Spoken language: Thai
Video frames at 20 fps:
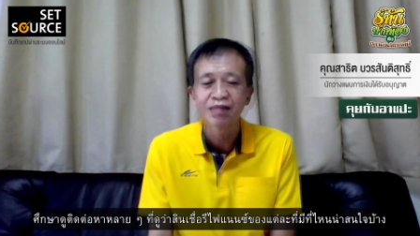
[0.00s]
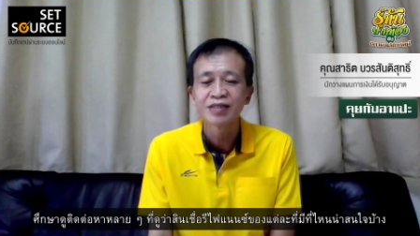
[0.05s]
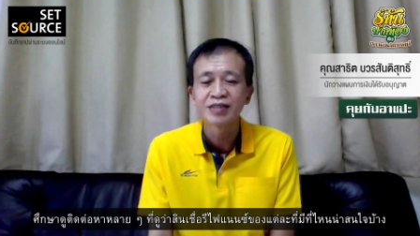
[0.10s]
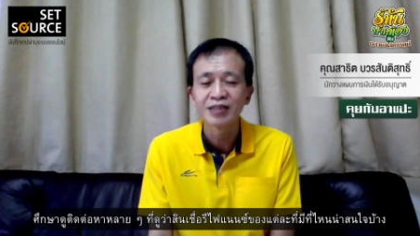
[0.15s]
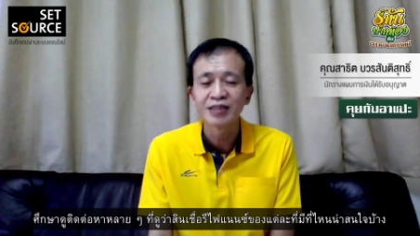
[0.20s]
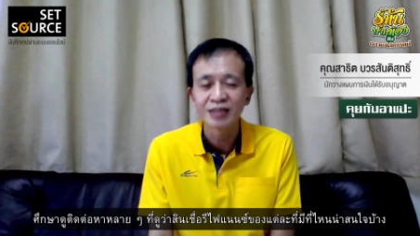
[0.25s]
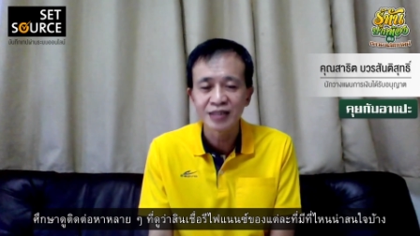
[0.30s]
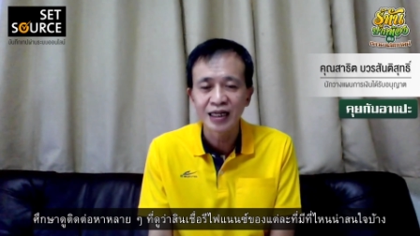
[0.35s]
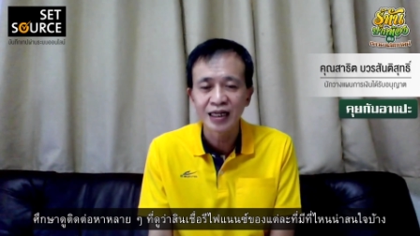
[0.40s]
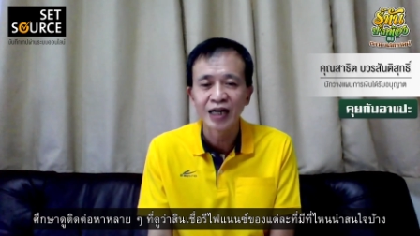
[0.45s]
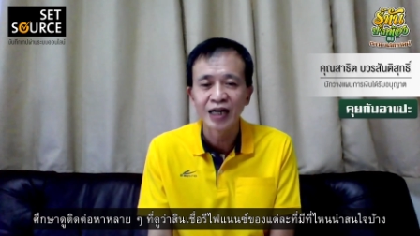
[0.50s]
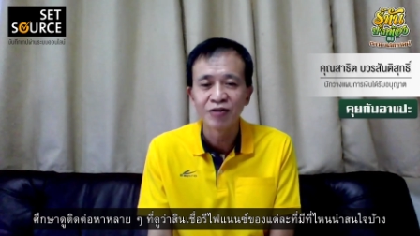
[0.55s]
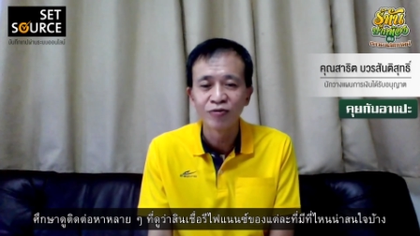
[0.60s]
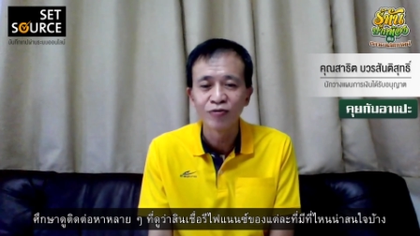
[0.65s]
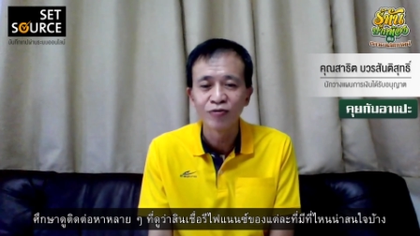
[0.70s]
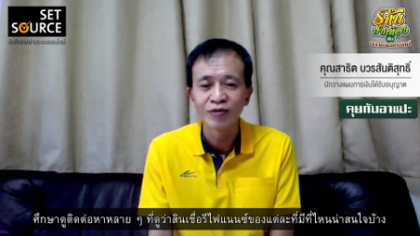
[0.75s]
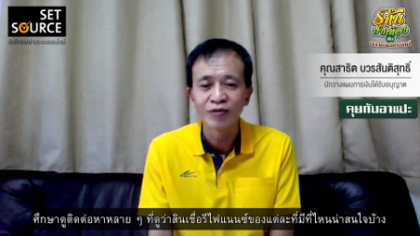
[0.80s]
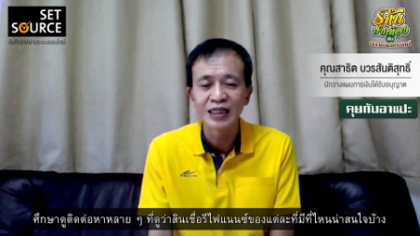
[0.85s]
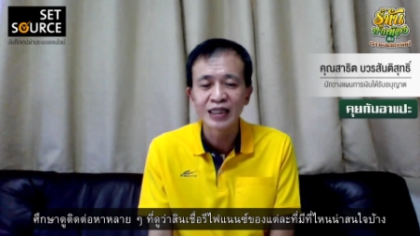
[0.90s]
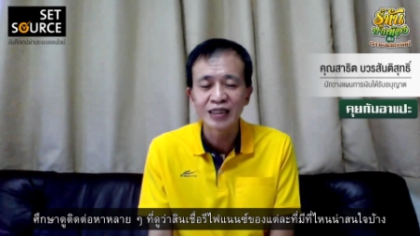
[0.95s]
ศึกษาดู
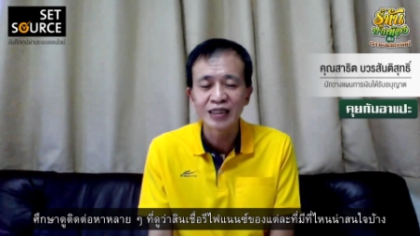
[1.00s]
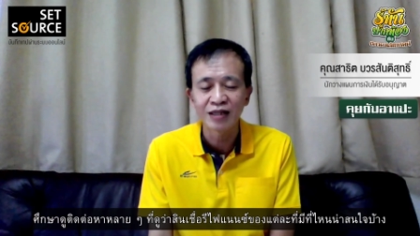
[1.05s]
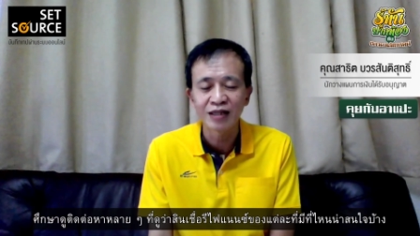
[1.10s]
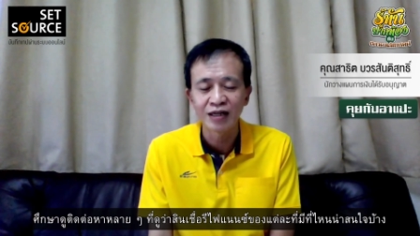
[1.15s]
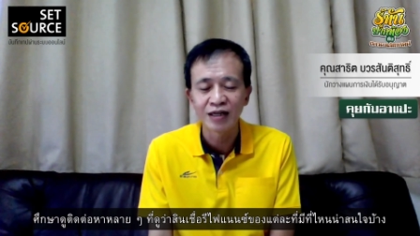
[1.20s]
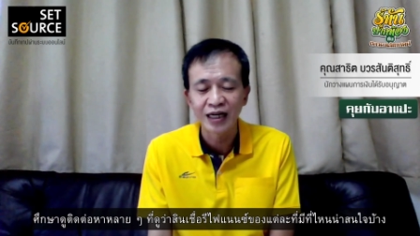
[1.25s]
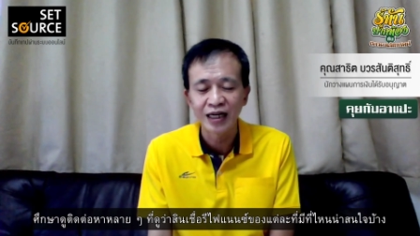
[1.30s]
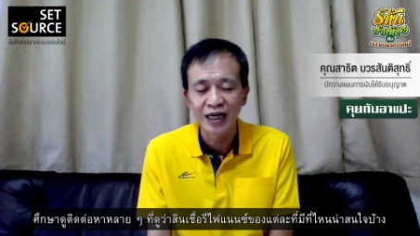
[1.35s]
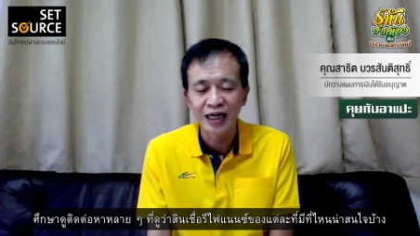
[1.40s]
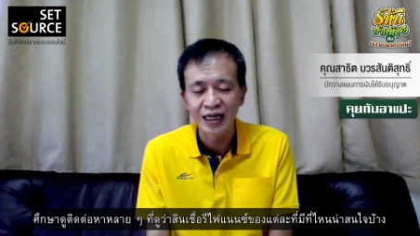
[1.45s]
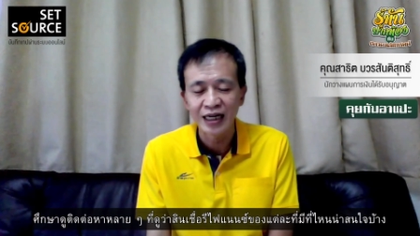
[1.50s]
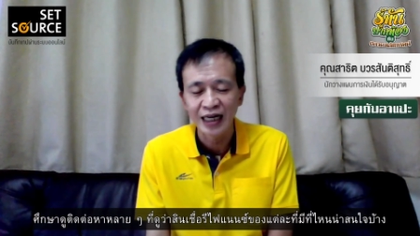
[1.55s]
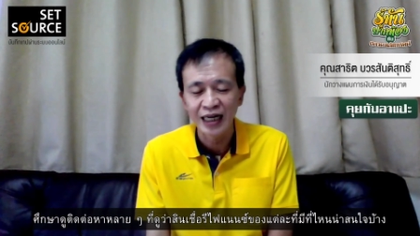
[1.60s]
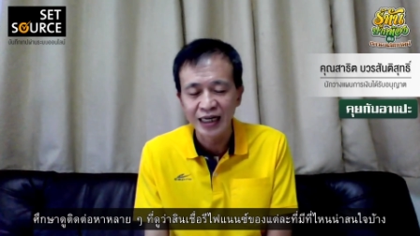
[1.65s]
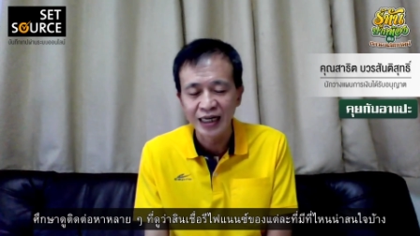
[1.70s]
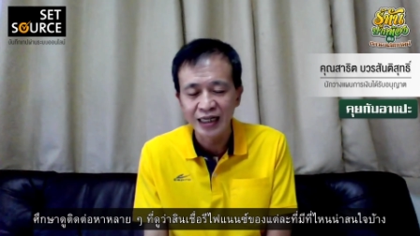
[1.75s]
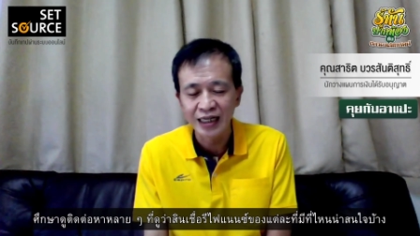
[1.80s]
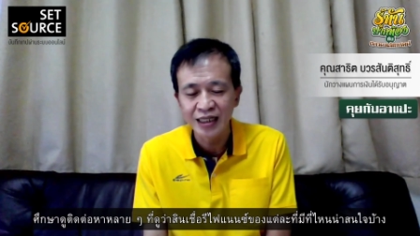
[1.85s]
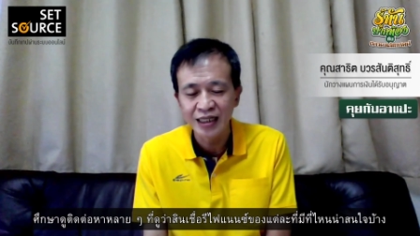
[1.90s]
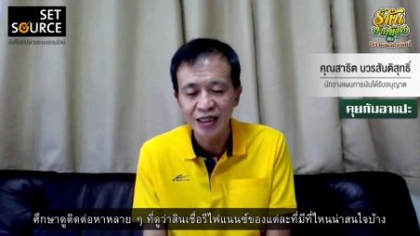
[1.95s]
ติดต่อหาห
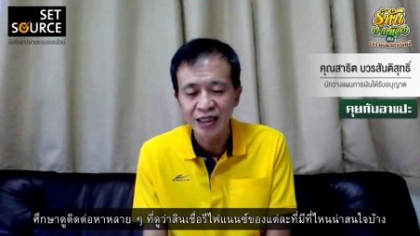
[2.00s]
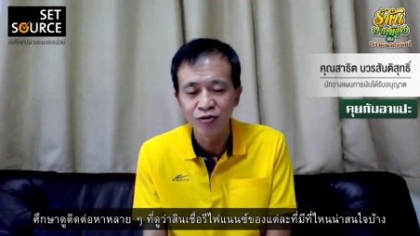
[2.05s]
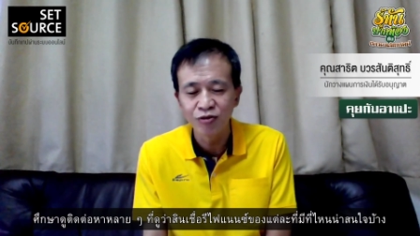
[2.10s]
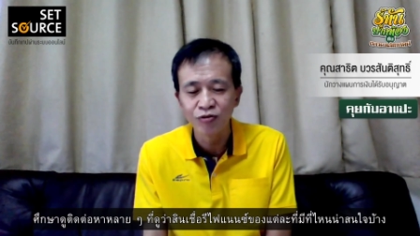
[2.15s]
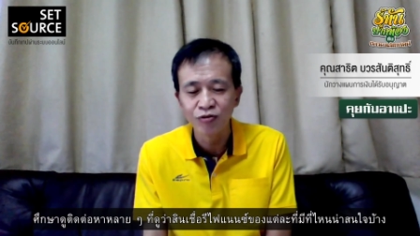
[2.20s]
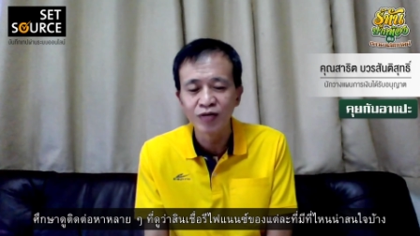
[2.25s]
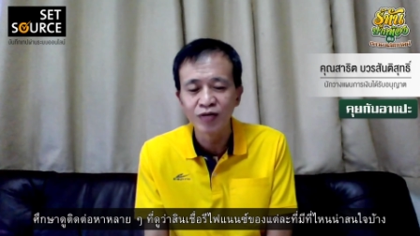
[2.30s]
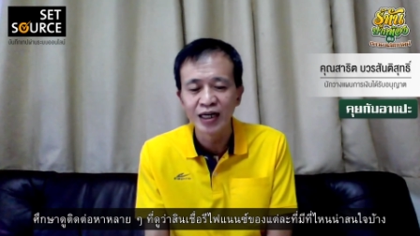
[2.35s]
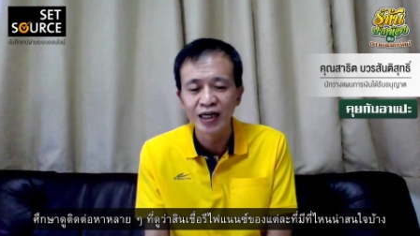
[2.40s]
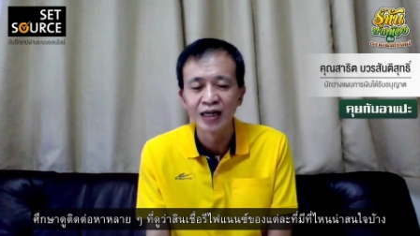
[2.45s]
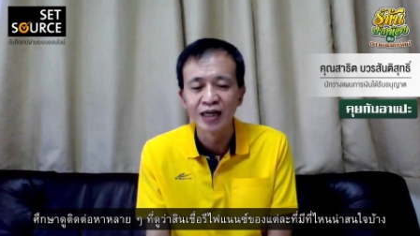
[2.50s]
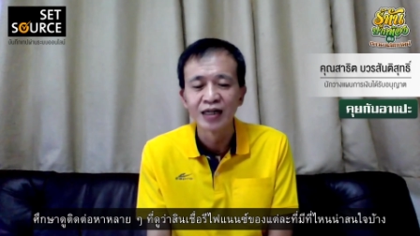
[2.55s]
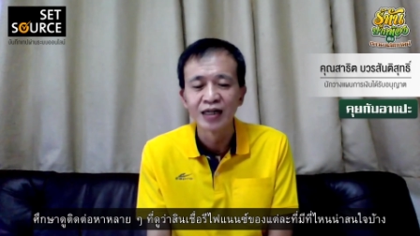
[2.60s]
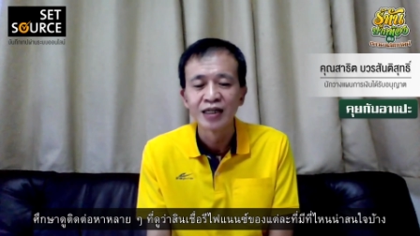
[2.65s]
ลาย ๆ ที่ดูว่า